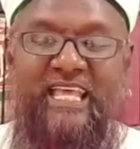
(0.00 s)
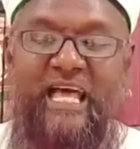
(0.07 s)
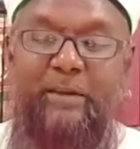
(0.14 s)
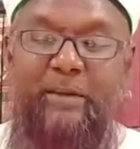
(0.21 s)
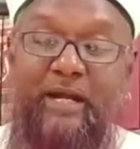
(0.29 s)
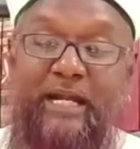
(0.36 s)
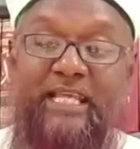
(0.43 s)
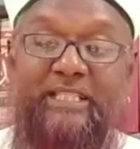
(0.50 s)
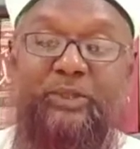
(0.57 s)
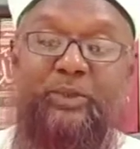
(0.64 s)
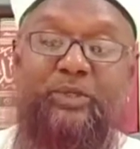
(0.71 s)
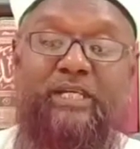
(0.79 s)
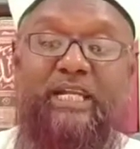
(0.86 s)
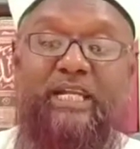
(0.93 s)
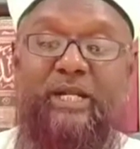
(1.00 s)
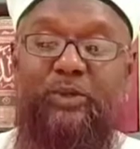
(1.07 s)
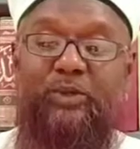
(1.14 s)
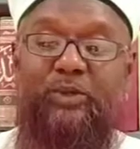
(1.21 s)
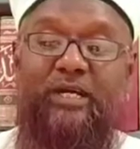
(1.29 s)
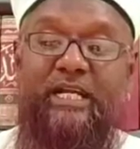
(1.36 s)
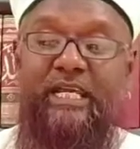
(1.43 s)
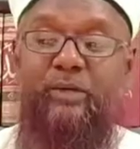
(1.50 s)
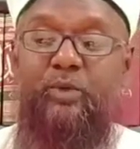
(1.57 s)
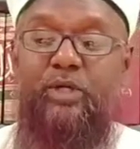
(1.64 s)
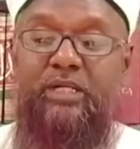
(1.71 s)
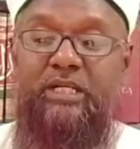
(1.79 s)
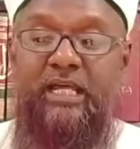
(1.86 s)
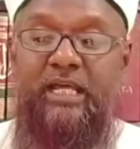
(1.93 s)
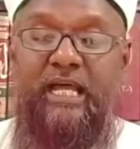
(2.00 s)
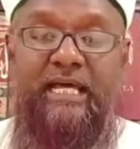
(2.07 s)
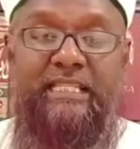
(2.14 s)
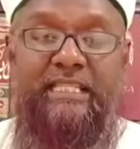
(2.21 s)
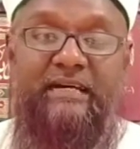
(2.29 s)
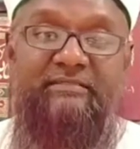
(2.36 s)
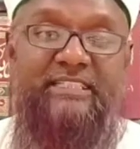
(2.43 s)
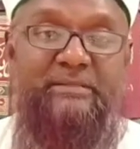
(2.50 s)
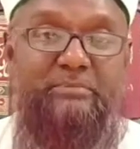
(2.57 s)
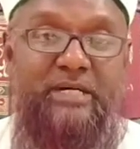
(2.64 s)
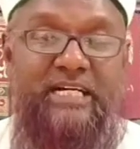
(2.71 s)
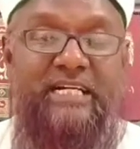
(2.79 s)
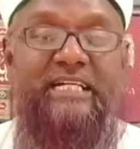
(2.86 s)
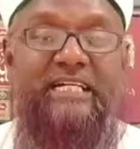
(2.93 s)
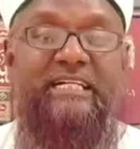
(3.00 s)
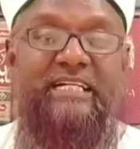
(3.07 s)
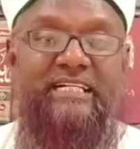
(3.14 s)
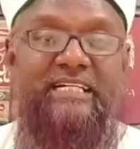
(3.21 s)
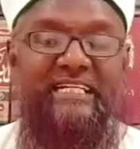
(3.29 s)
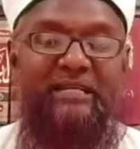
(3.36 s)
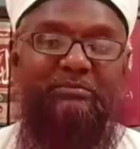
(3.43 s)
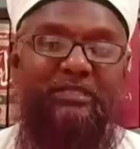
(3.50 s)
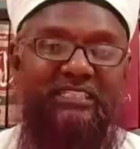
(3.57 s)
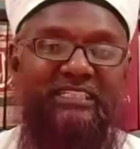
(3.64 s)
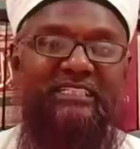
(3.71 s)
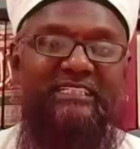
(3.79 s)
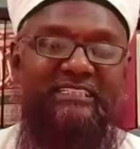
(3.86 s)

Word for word: அப்ப கணியத்திற்குரிய நல்லோர்களே ஒரு அதாவது மரணங்கள் என்பது